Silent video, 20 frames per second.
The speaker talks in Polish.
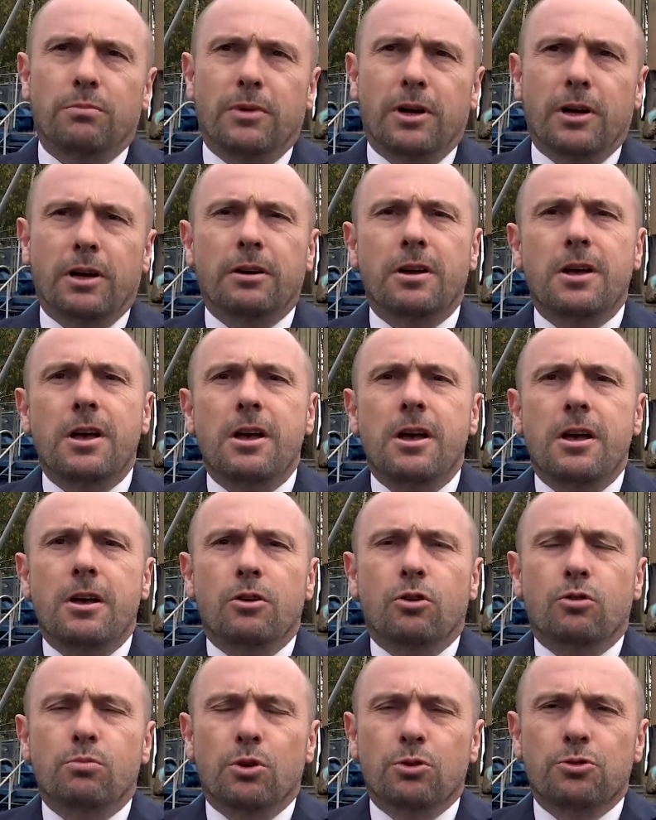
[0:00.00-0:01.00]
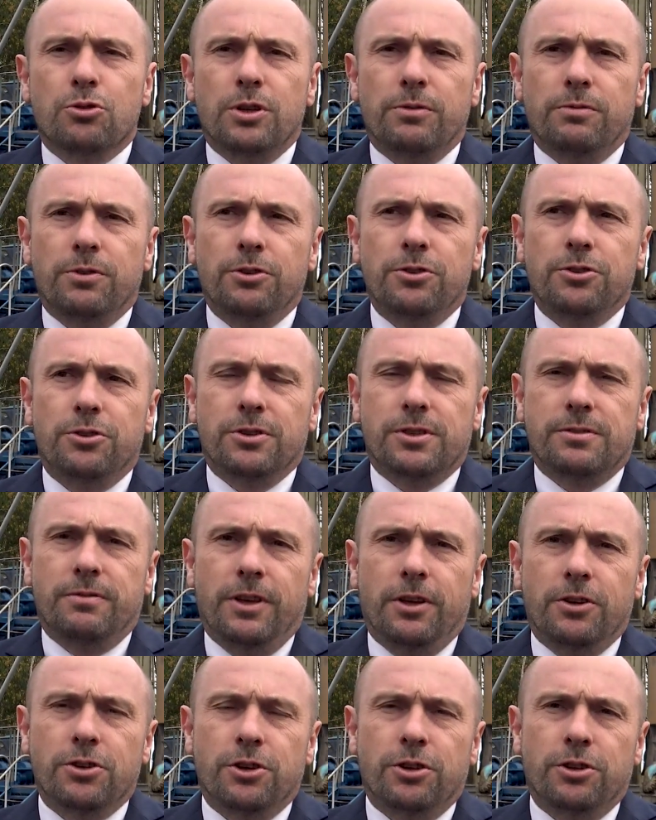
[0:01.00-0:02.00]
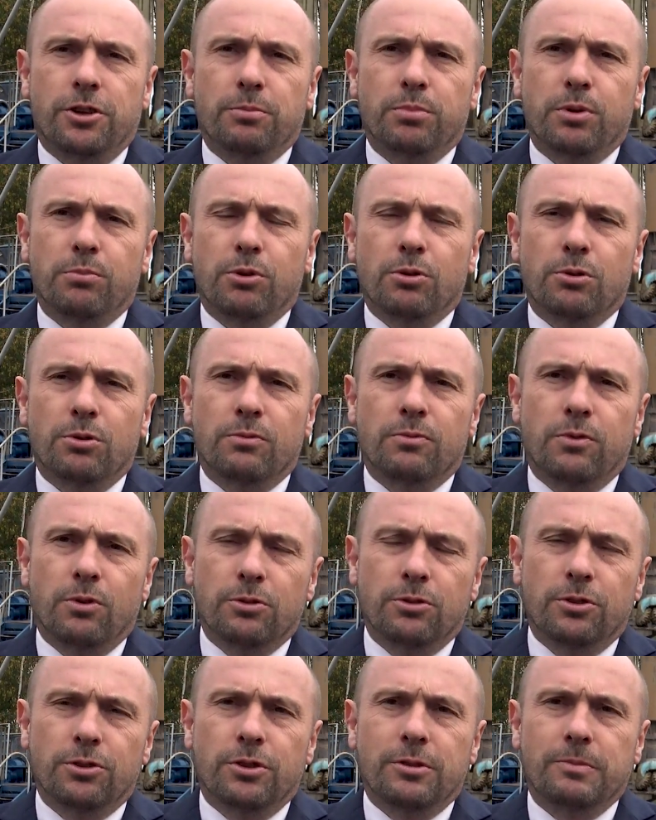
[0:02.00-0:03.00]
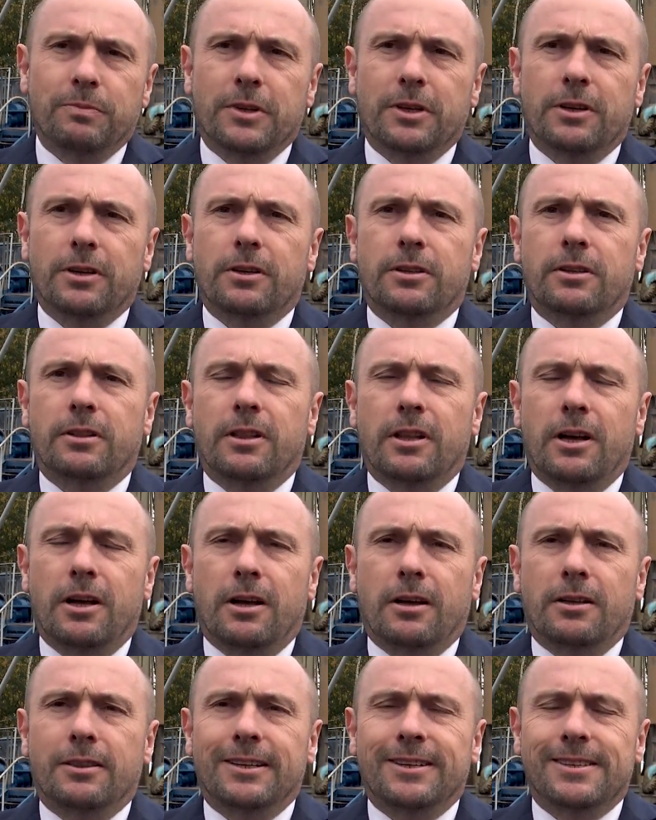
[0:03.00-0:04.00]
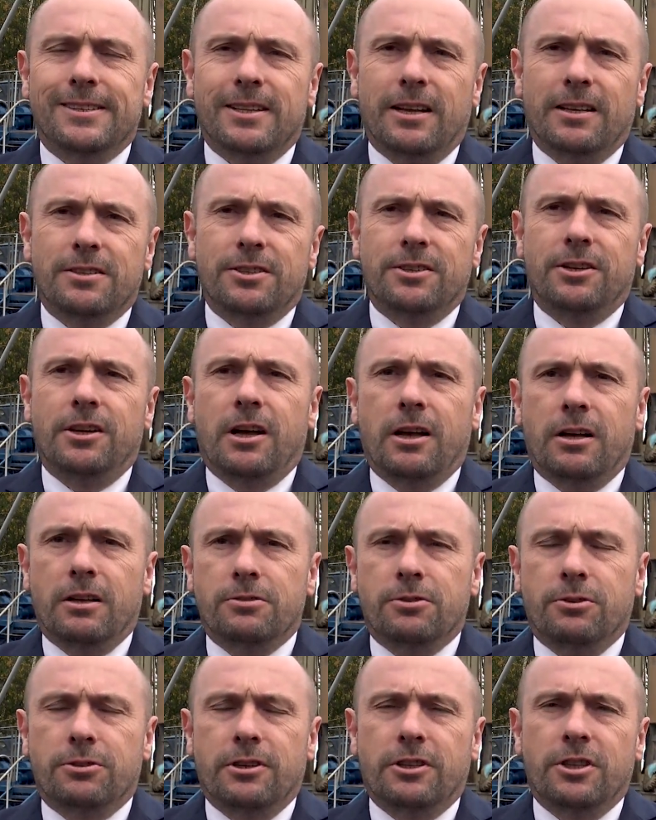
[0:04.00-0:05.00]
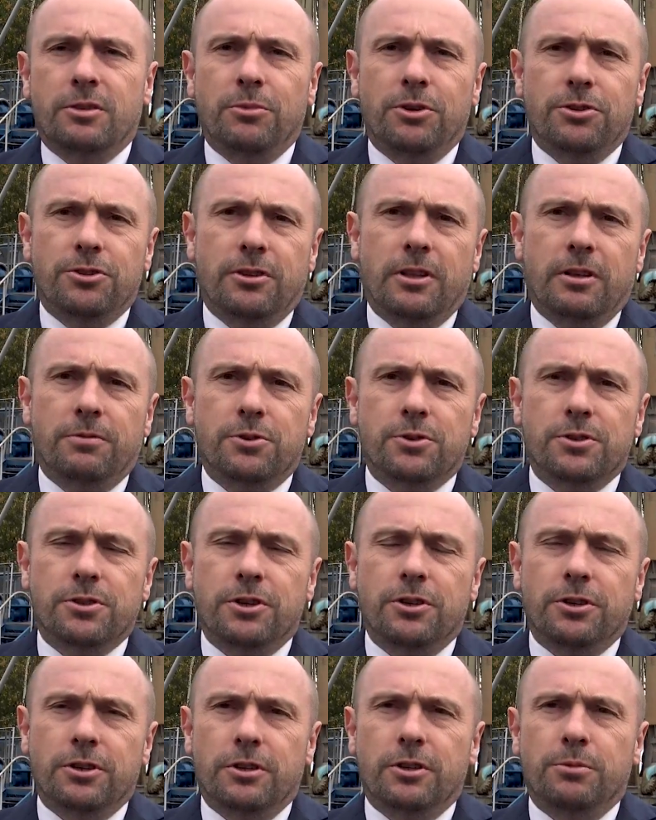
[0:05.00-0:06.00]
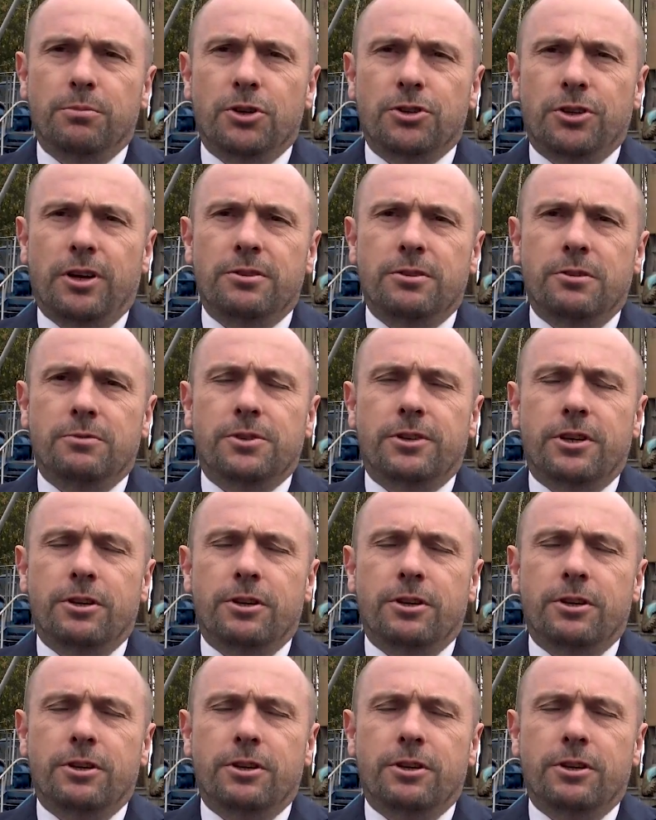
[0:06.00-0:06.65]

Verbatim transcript: ma umożliwić zwiększenie poboru wody e, dla tej stacji, a co za tym idzie dla wszystkich e, mieszkańców z